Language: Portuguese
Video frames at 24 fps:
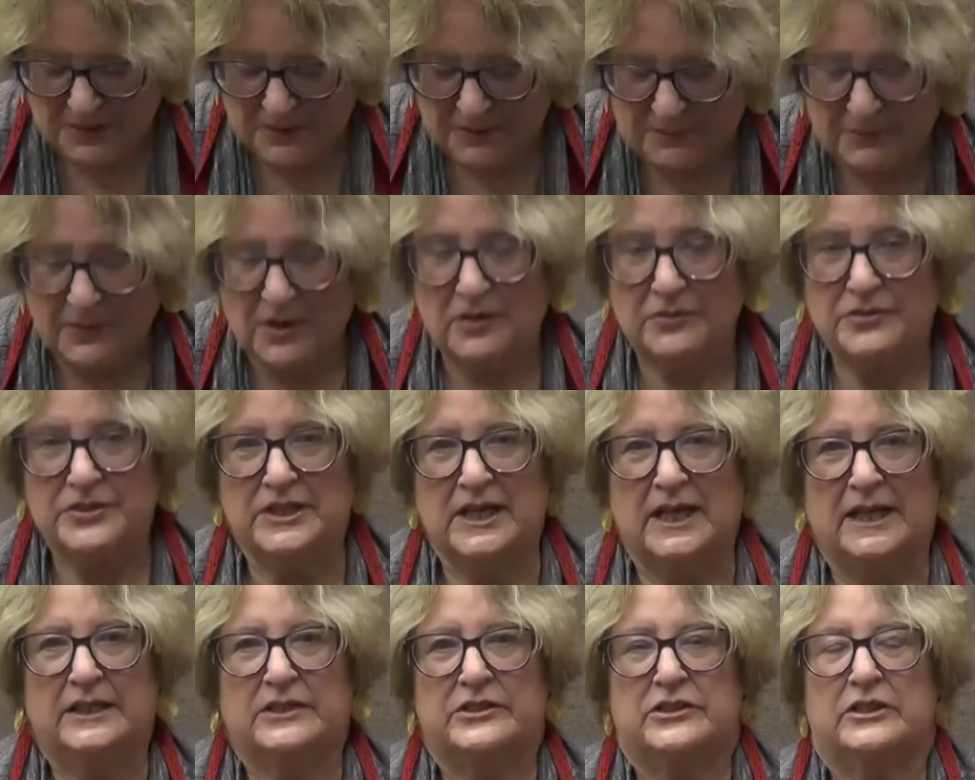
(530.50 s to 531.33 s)
Bom,
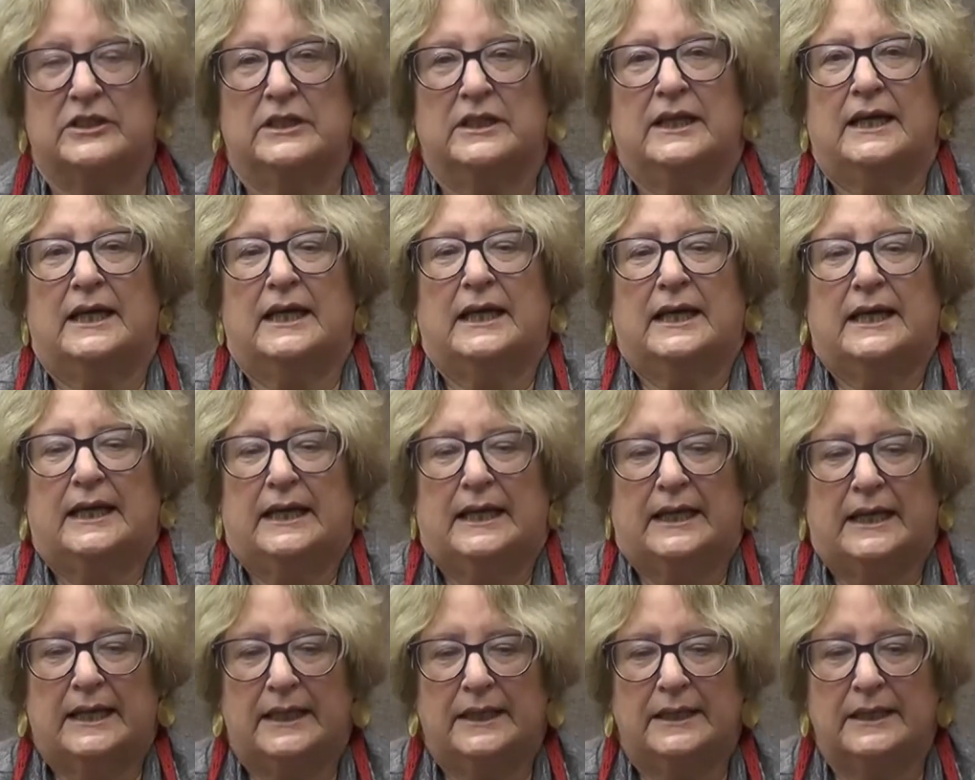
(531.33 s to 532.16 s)
gente,
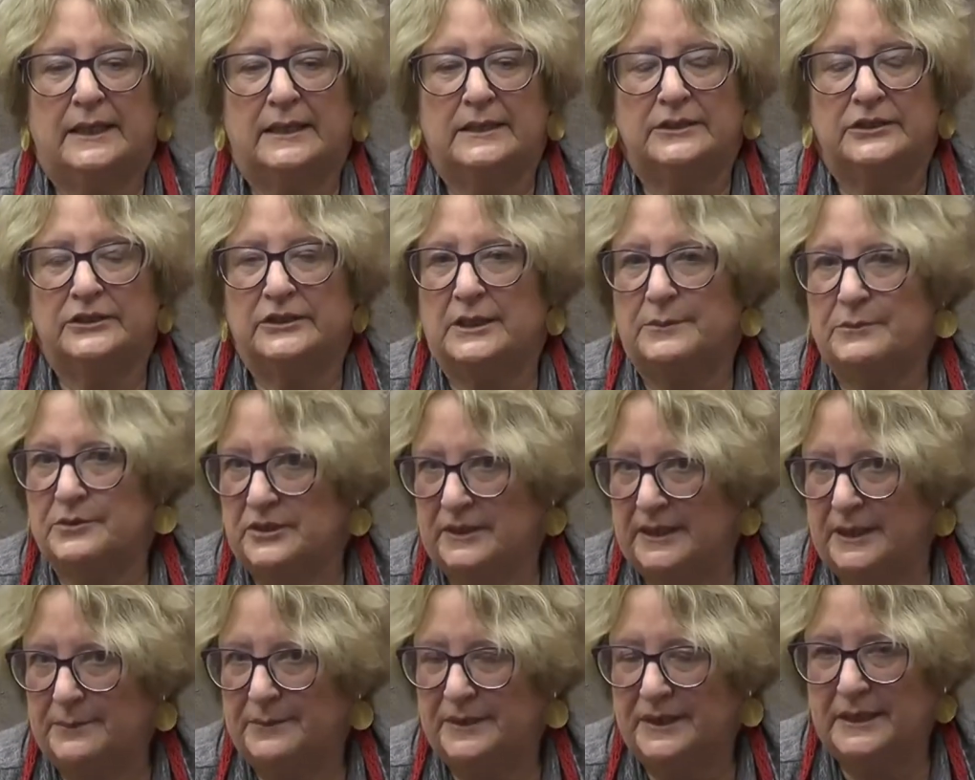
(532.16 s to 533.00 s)
é,
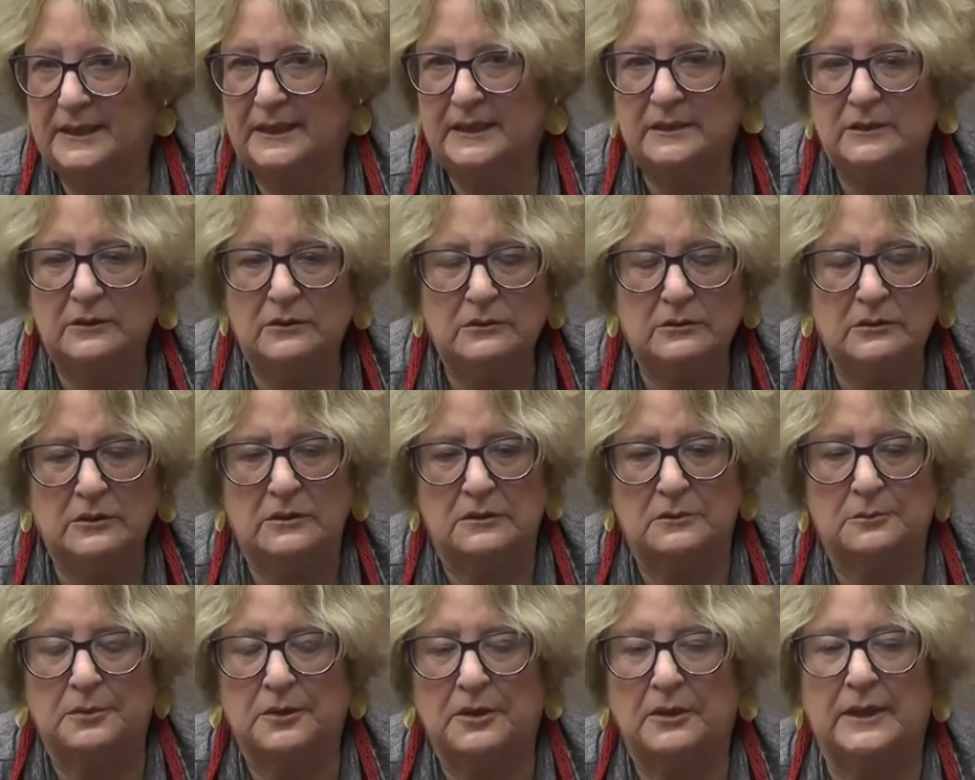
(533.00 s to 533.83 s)
estamos terminando
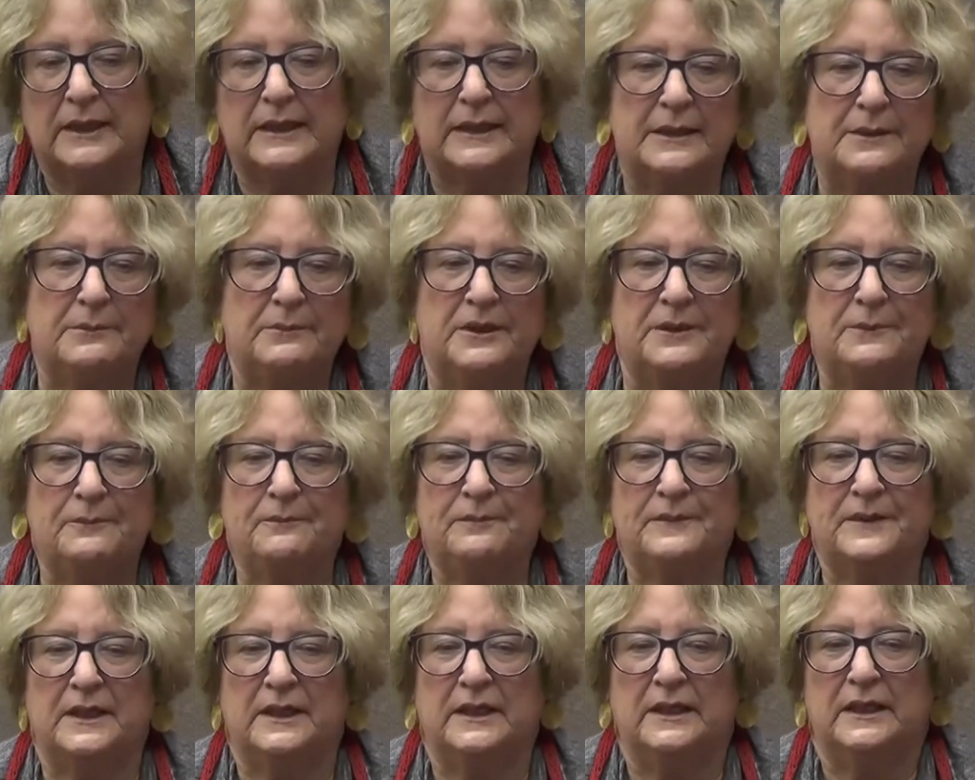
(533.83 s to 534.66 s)
o programa
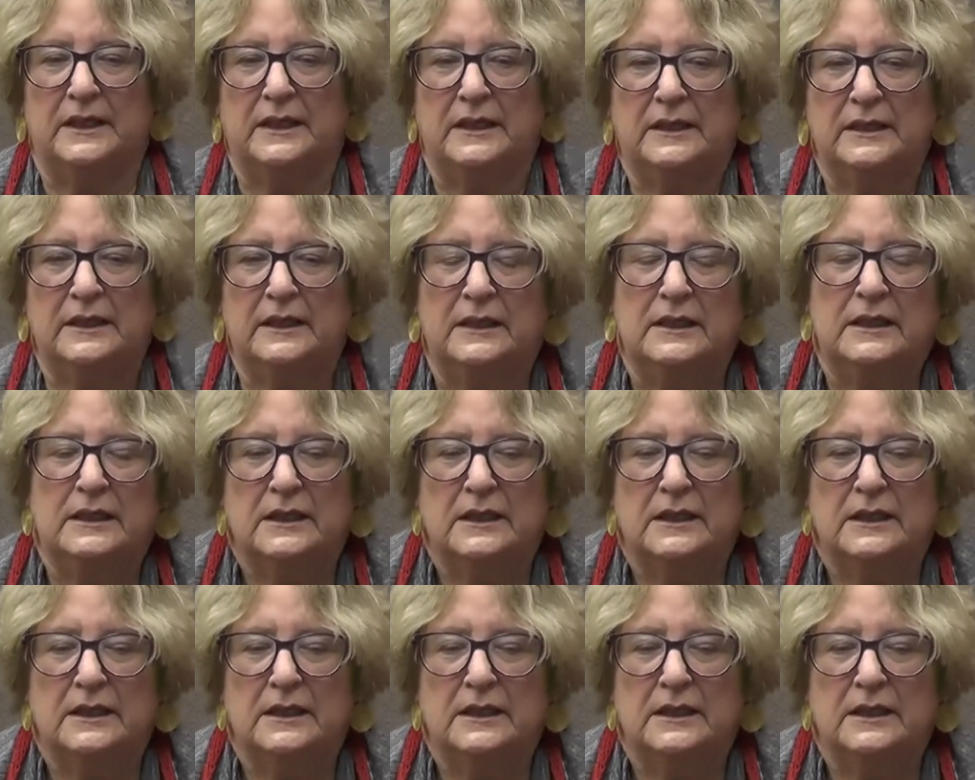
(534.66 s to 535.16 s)
e,